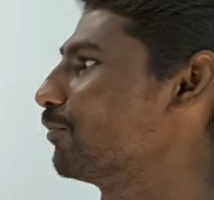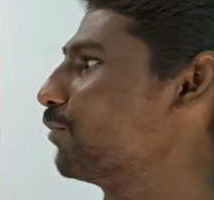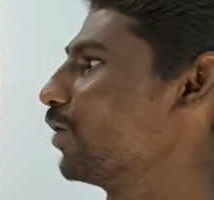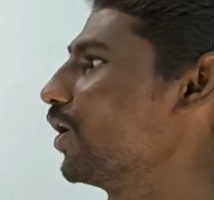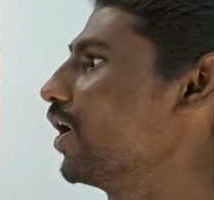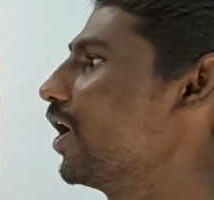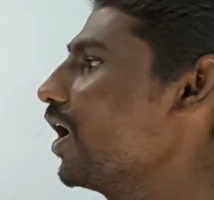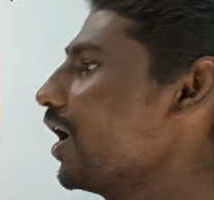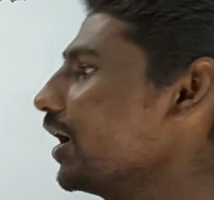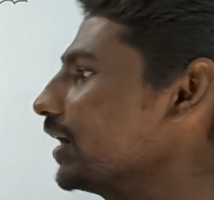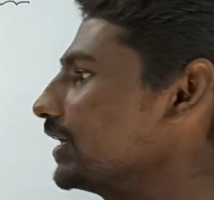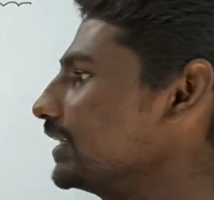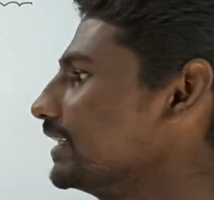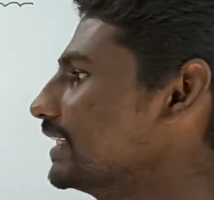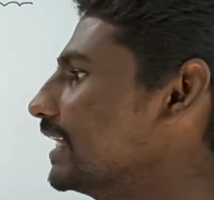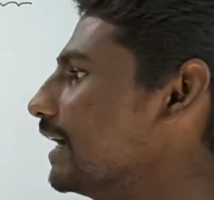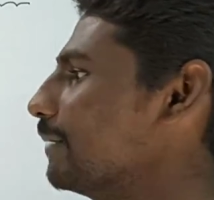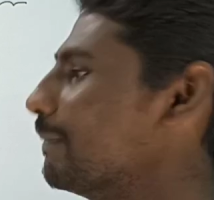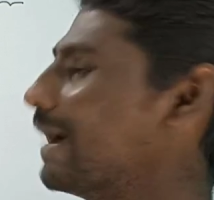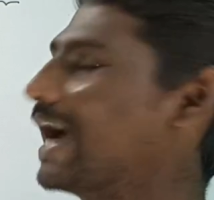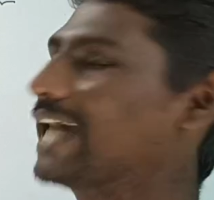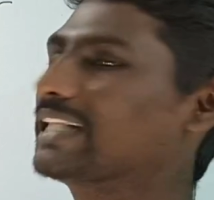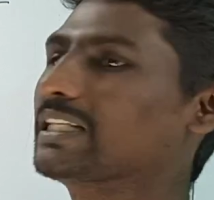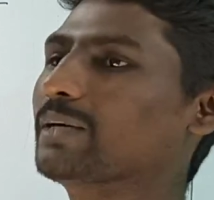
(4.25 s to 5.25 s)
நம்ம இந்த
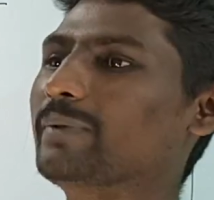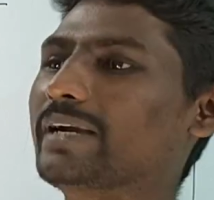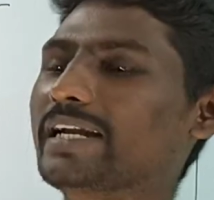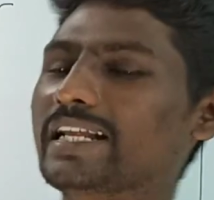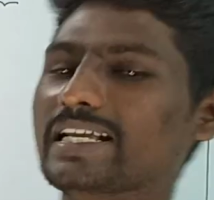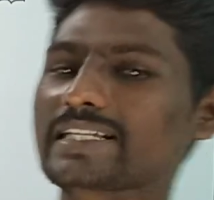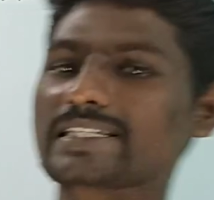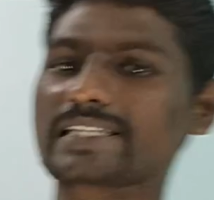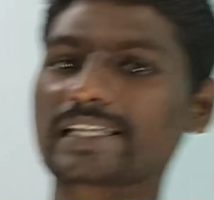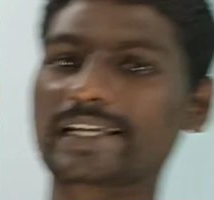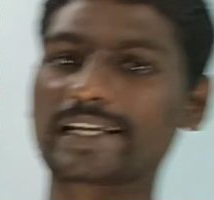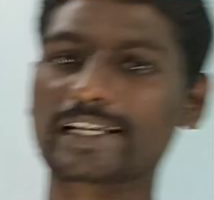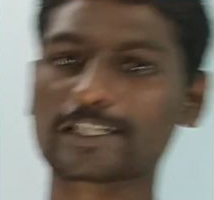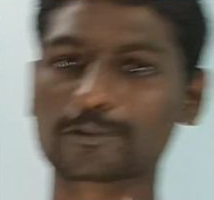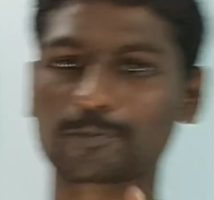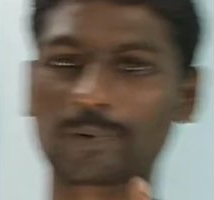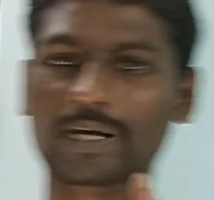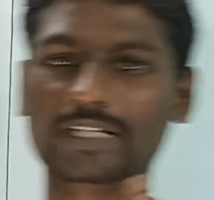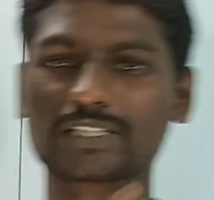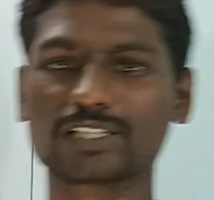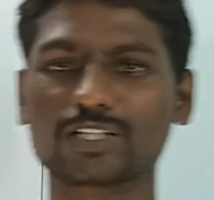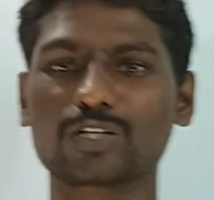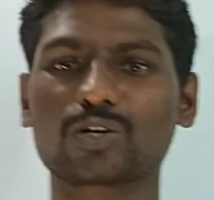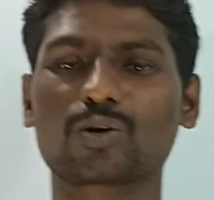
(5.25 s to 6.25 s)
மேத்தமெட்டிக்ஸ் சீரீஸ்
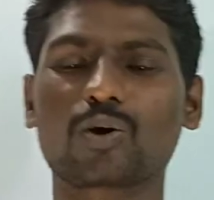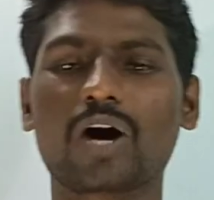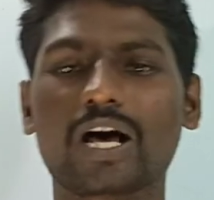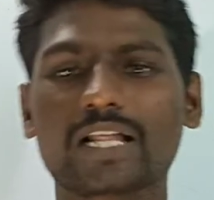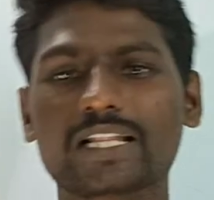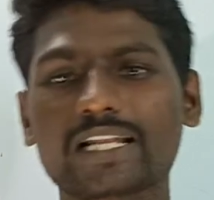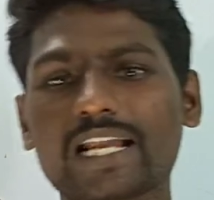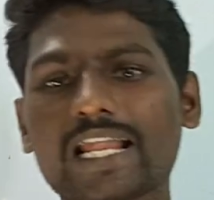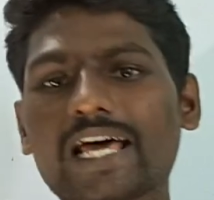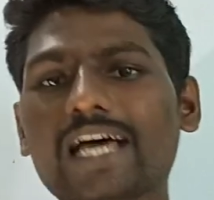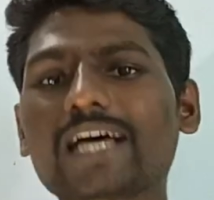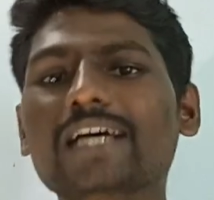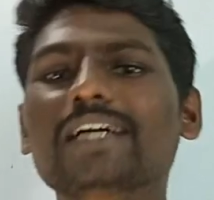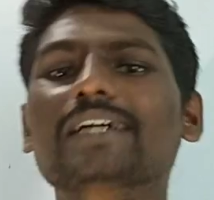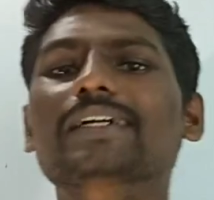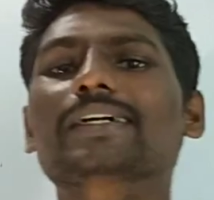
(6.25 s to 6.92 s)
பார்த்துட்ருக்கோம் அதில்